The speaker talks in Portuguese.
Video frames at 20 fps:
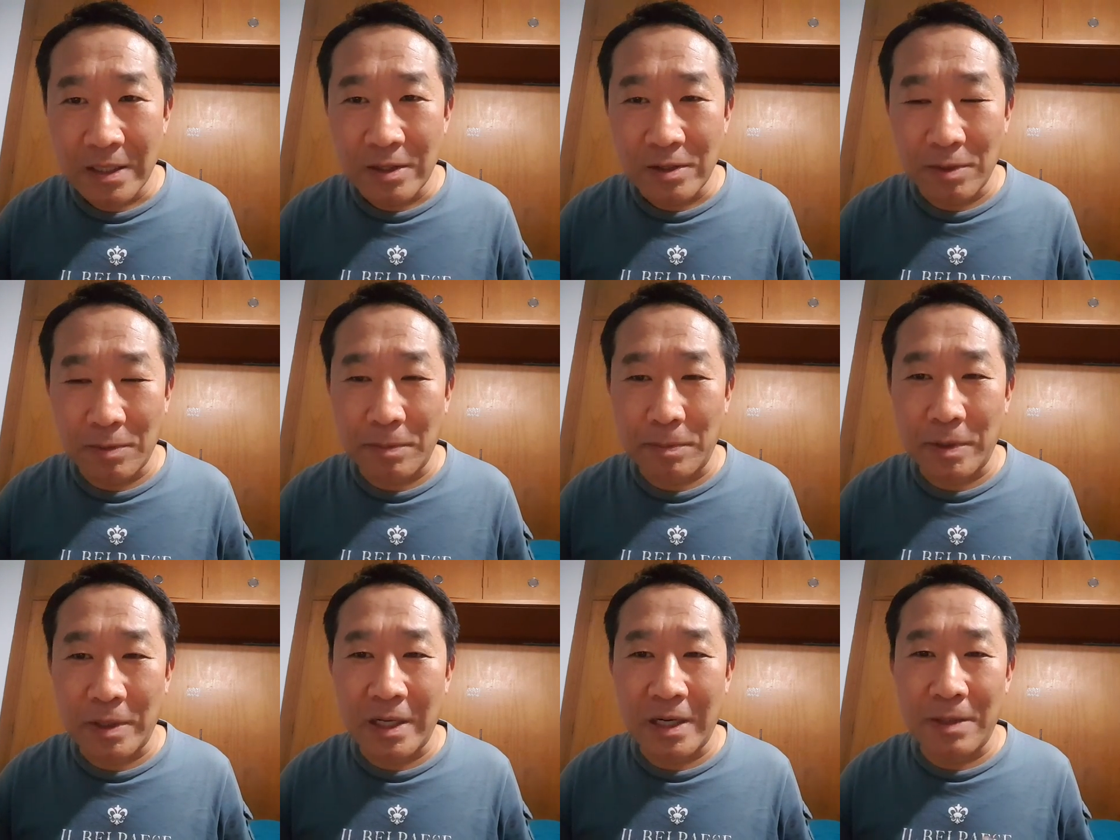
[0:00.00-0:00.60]
Só não
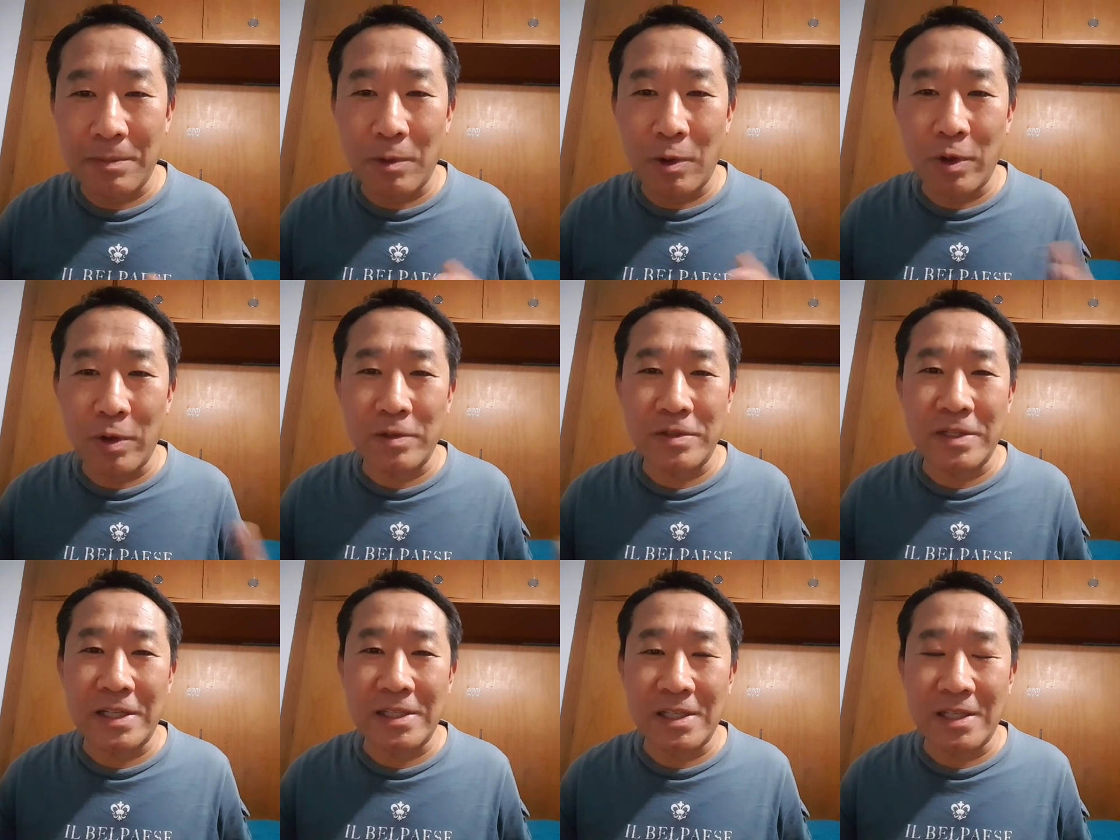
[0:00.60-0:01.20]
porque ele morreu
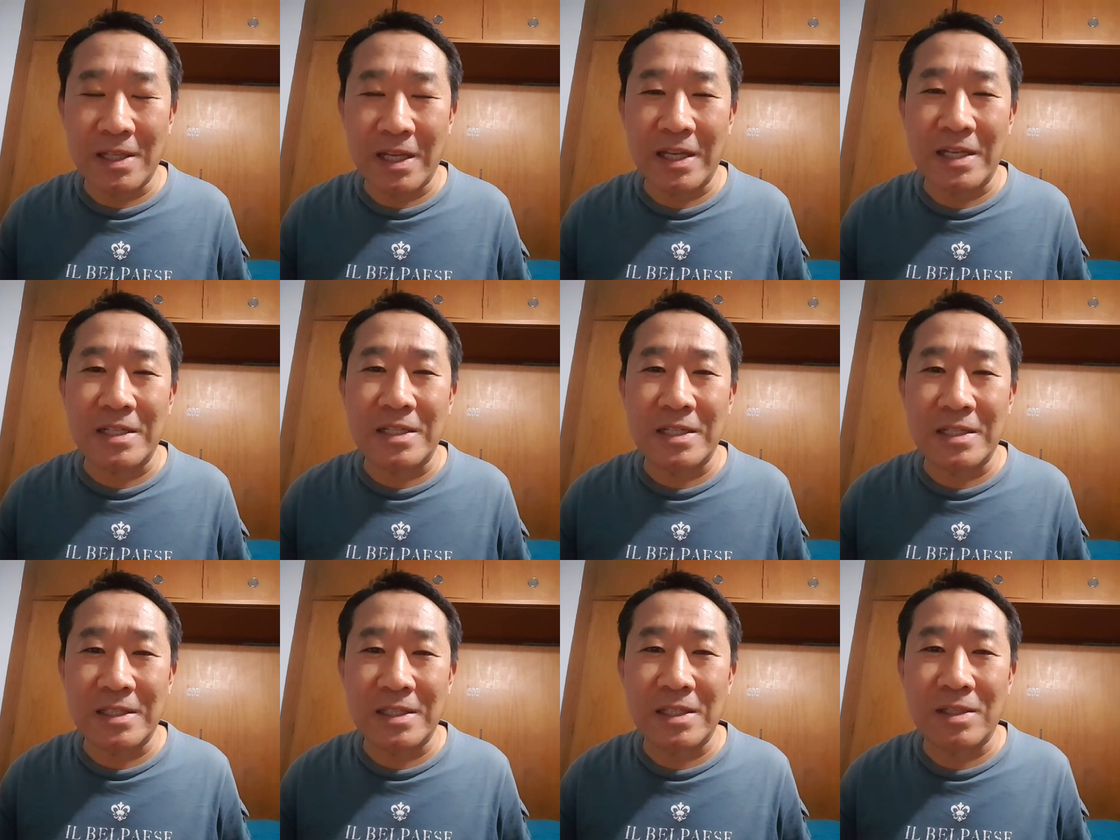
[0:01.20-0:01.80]
de
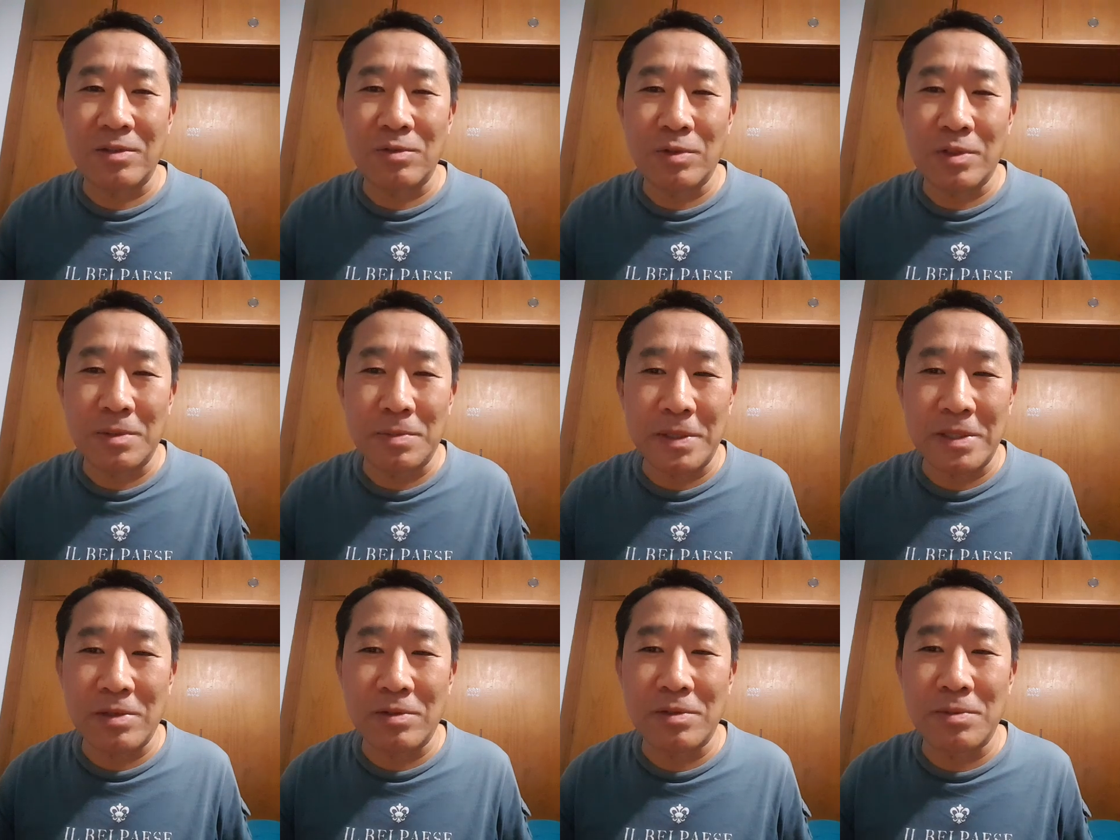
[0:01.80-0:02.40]
acidente, se duas
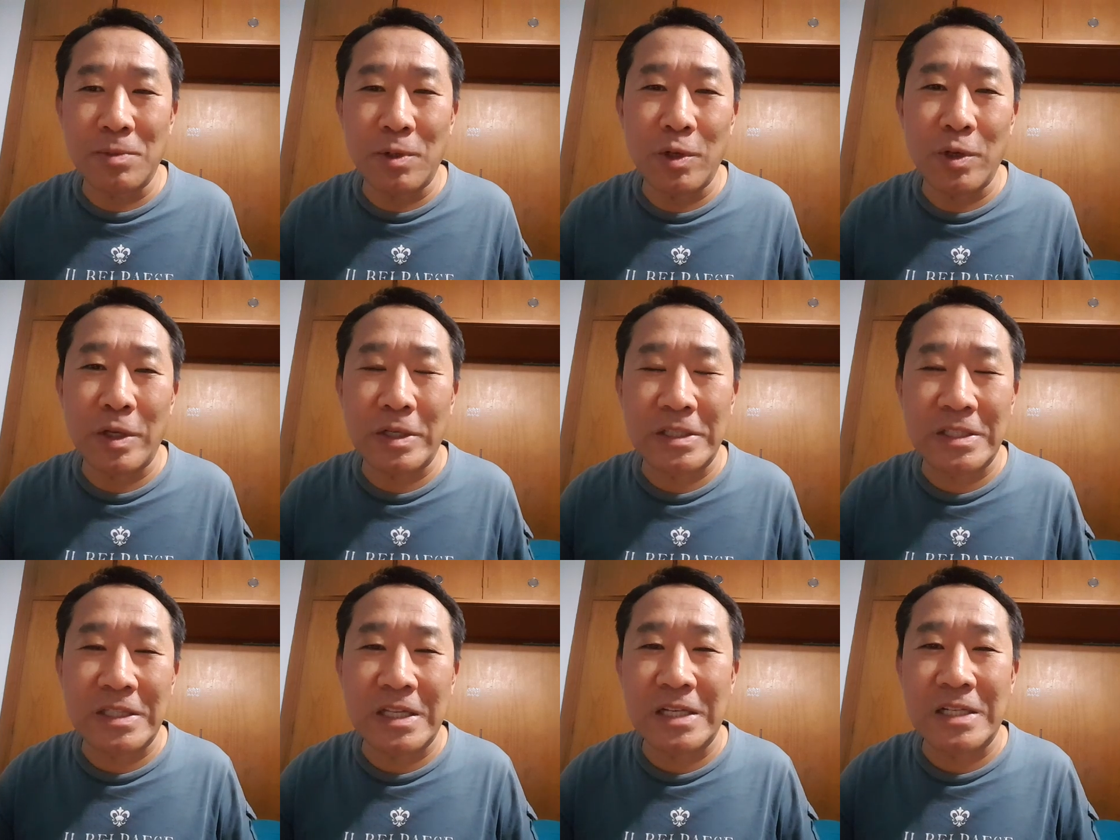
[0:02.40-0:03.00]
pessoas morrem
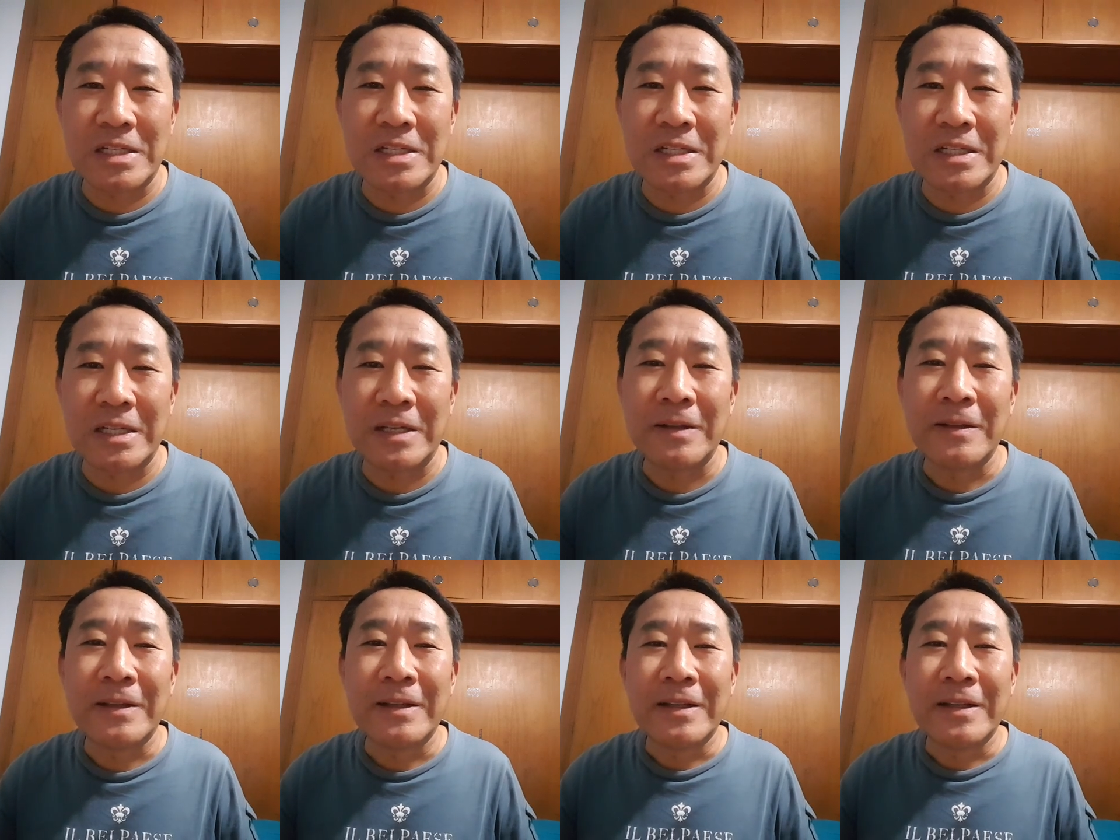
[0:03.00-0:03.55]
de acidente, né?